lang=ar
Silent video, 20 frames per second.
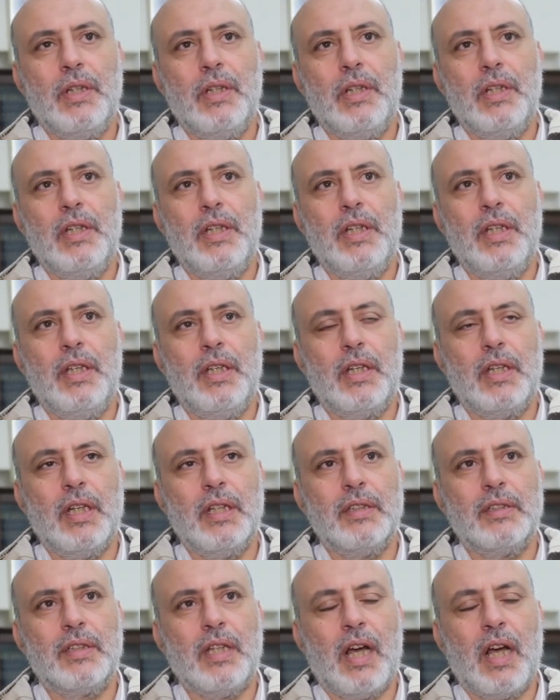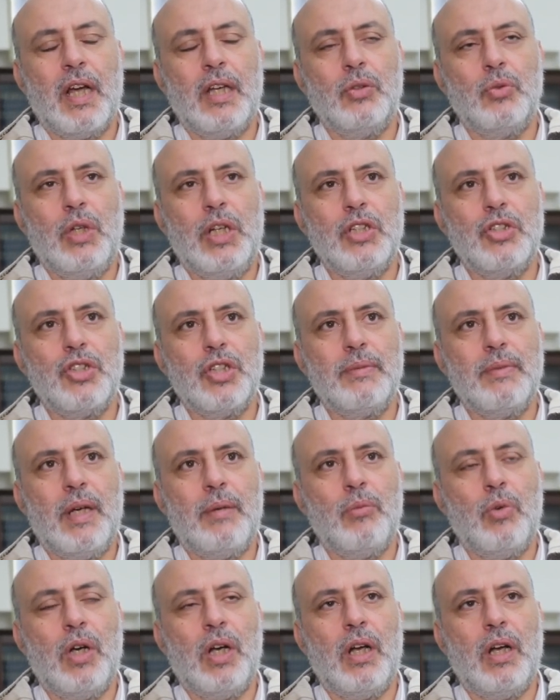اللي كانت تعقد واحد الاجتماع
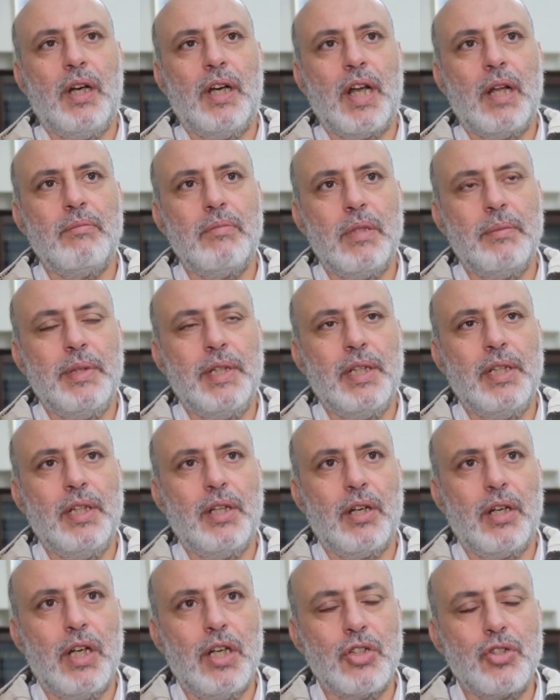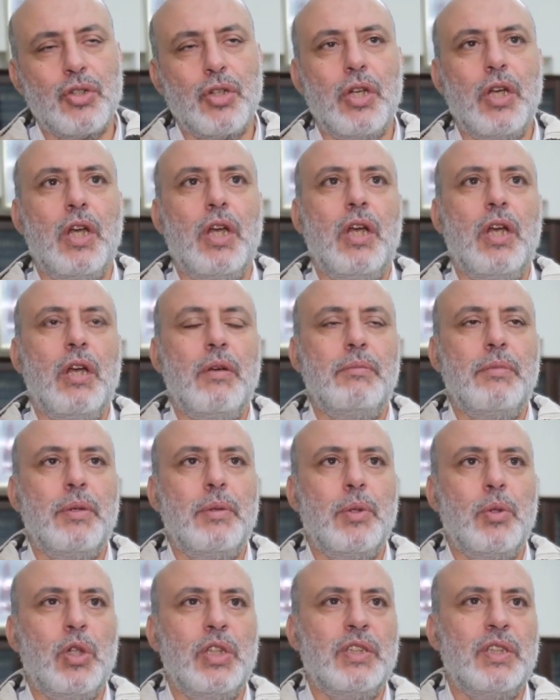مؤخرا ما بين للراش ما
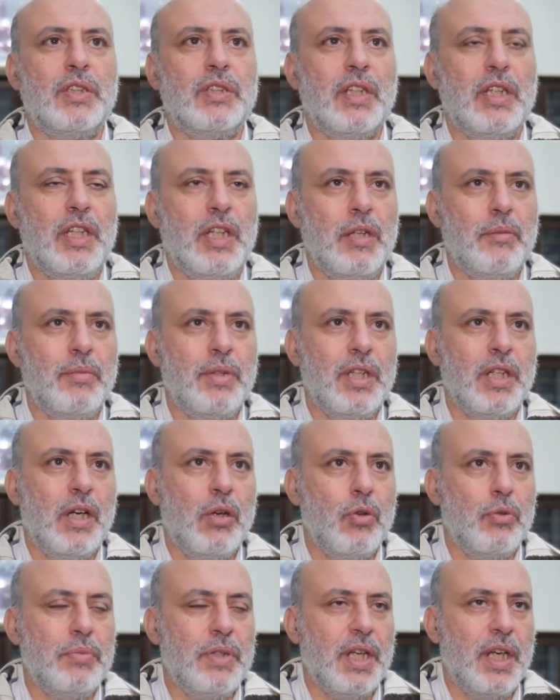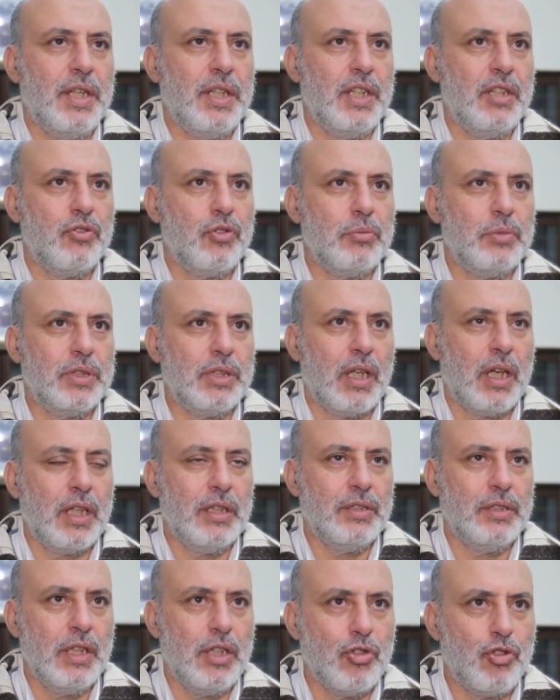بين المؤسسه العلميه والمهنيين في المنطقه
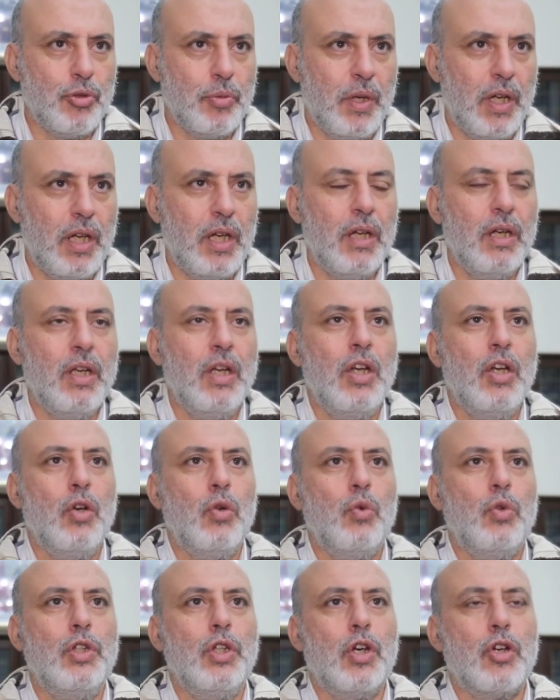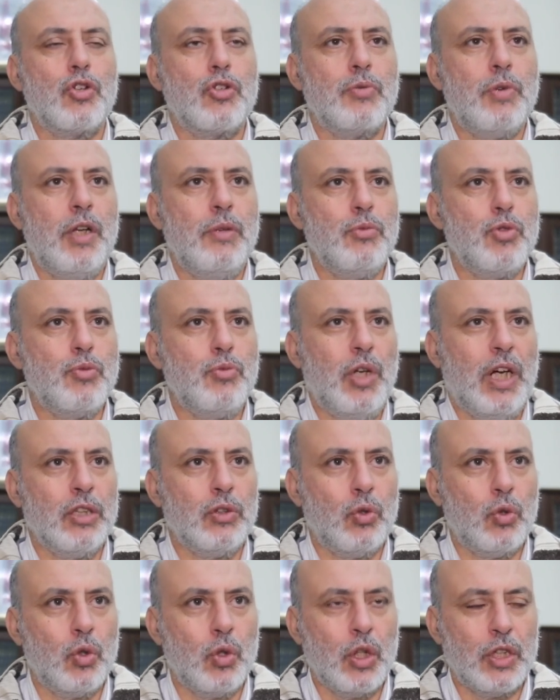ديال الجبهه واللي خرجوا واحد مجموعه
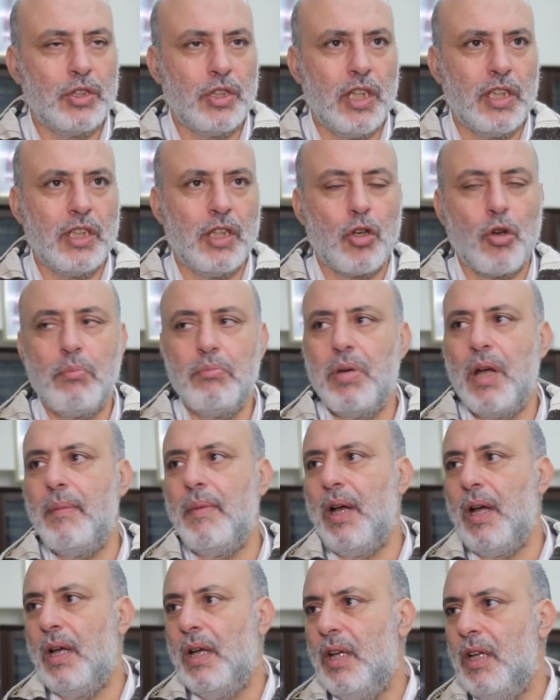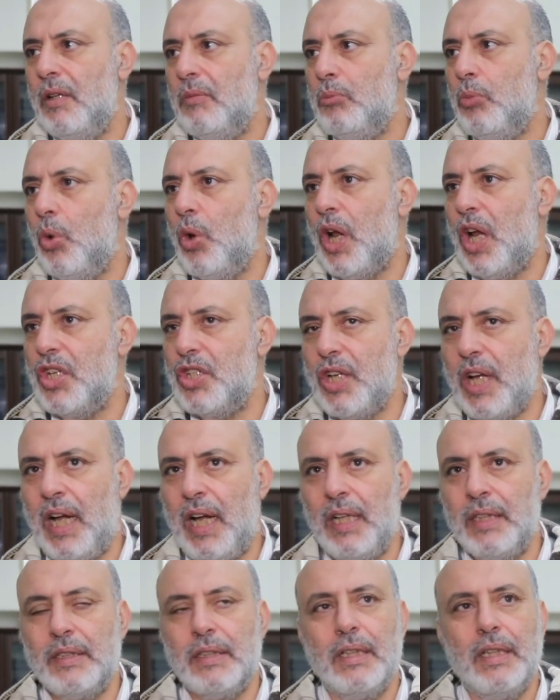الخلاصات لربما
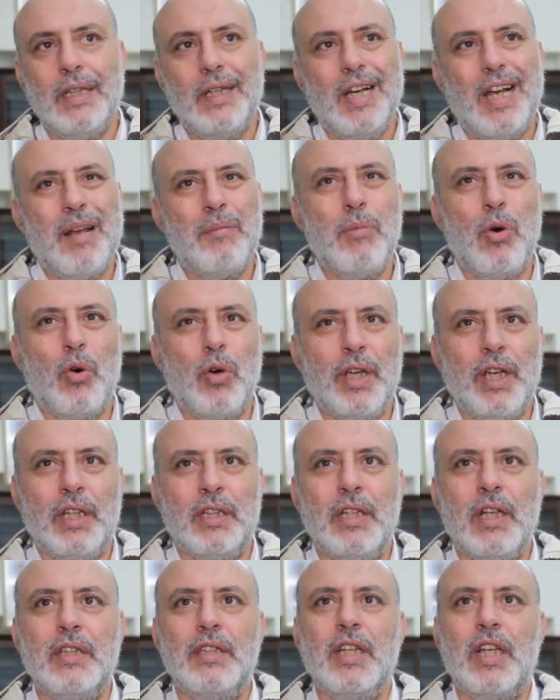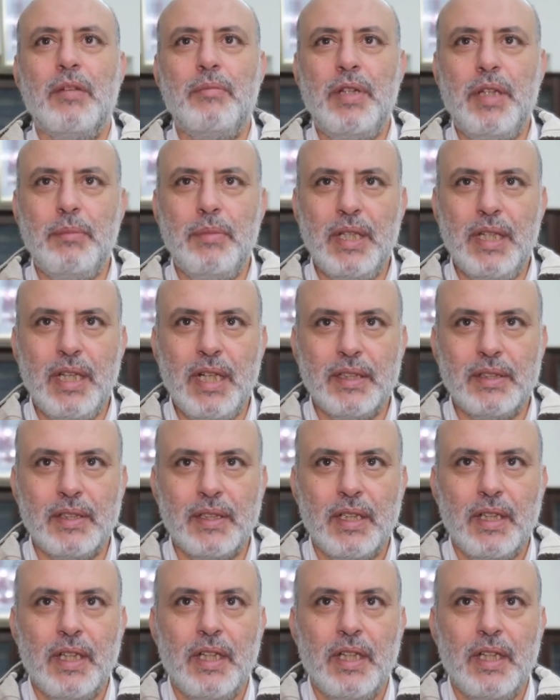مراجعه الموقع ديال ديك المحميات